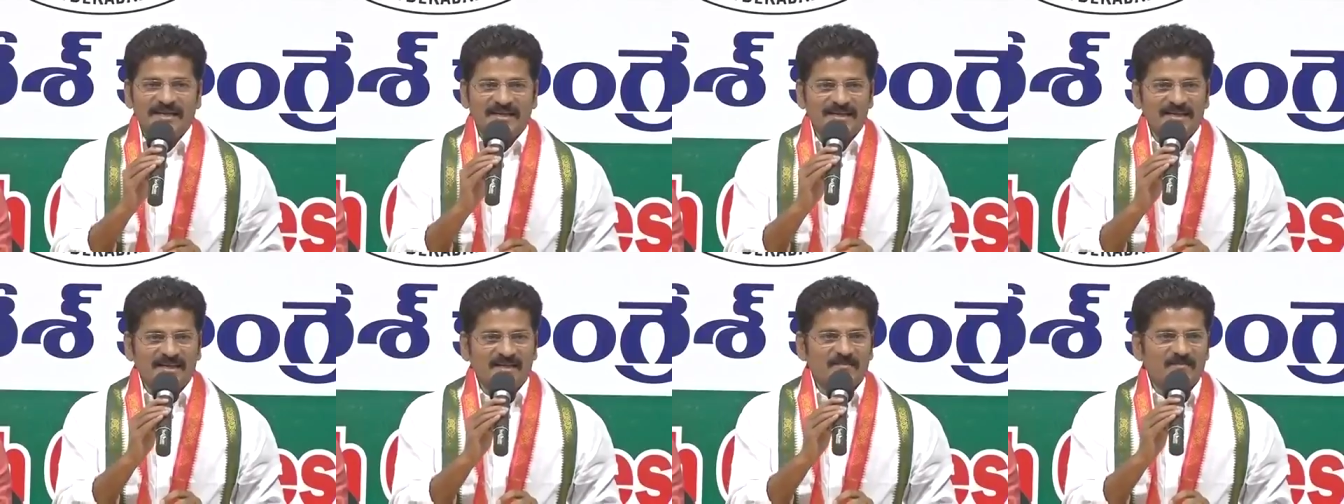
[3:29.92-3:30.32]
ఈ
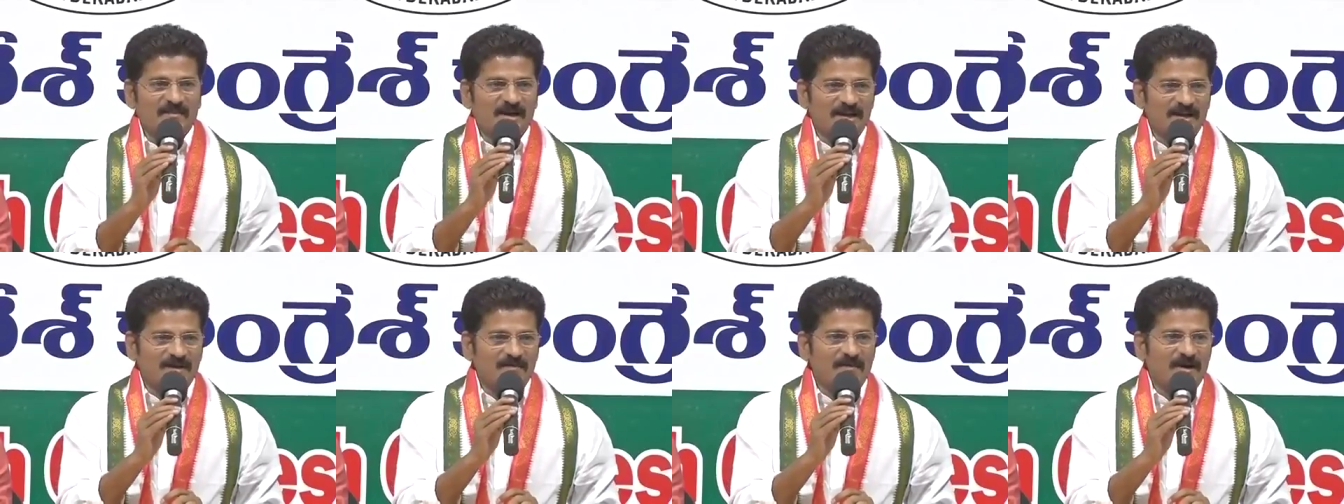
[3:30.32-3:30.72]

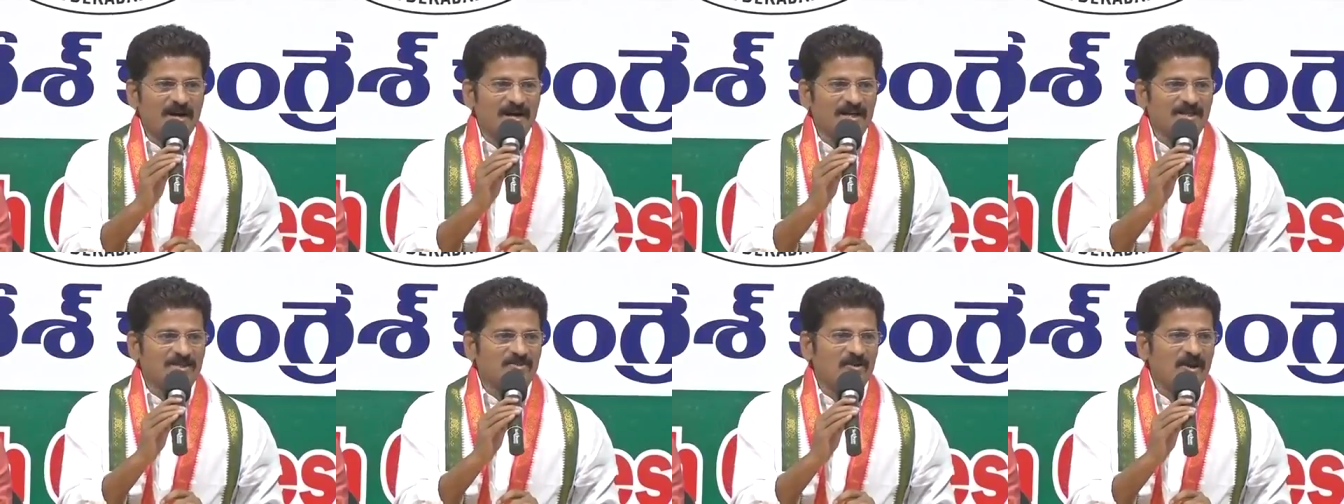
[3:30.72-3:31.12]
నిర్మాణ
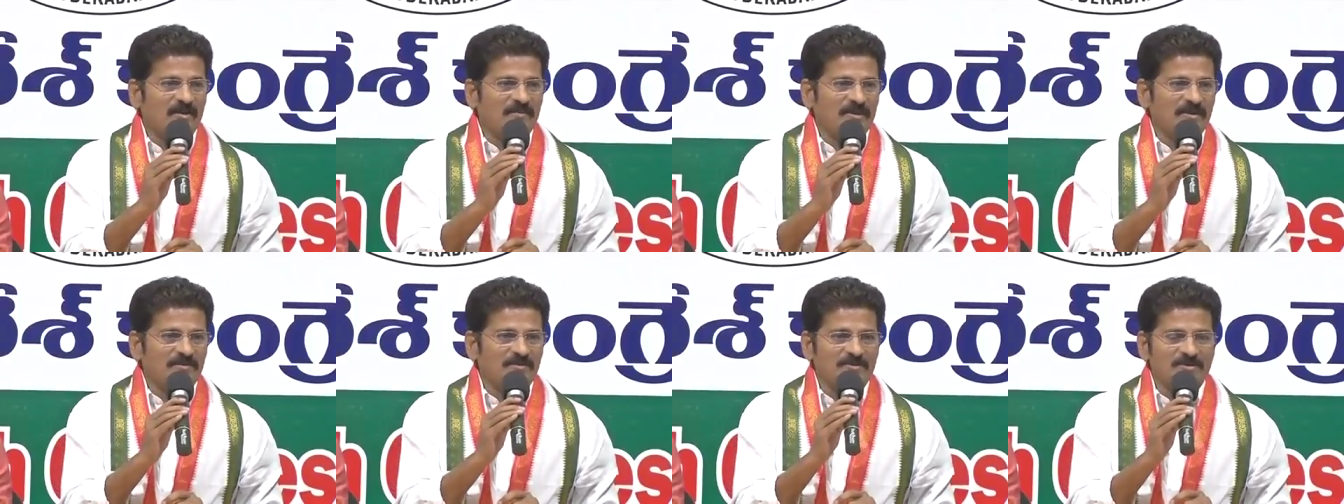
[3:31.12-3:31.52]

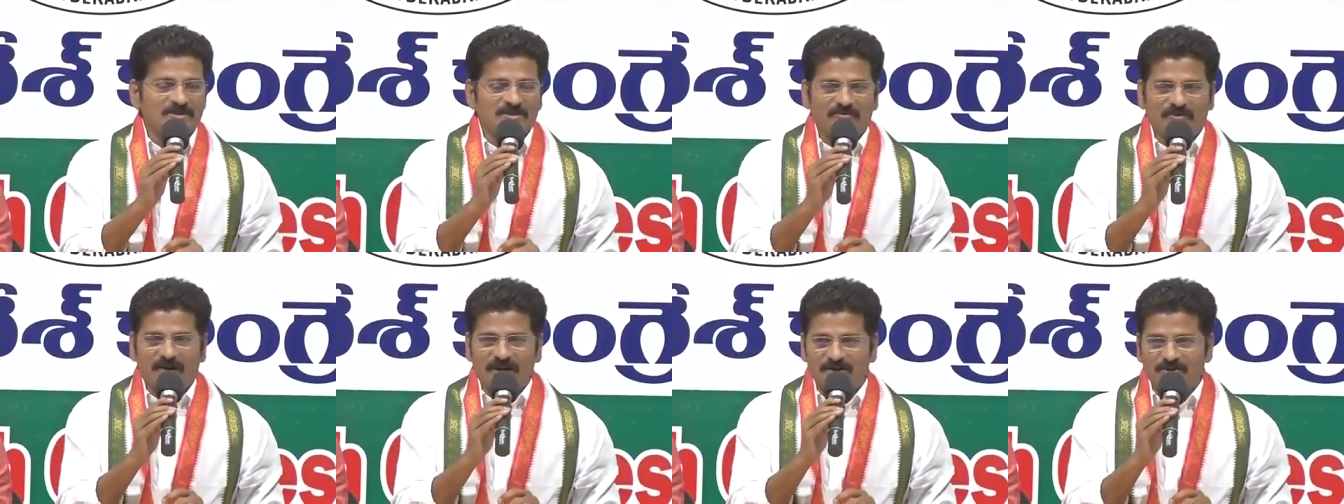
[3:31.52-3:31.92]
భాగస్వామ్యం
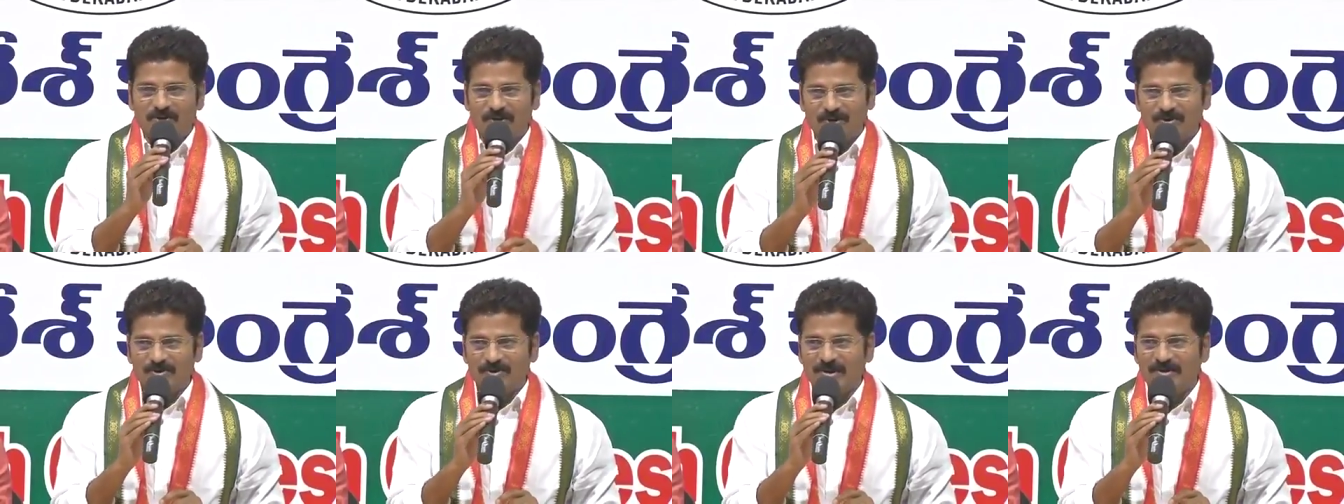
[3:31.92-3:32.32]
నుంచి
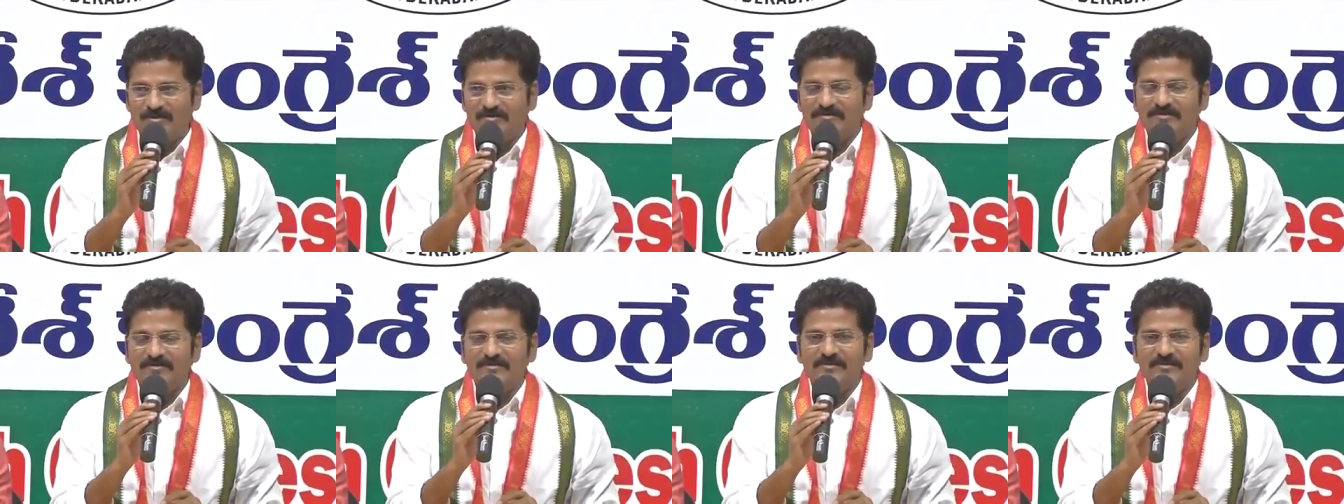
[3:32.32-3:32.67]
వైదొలుగుతాం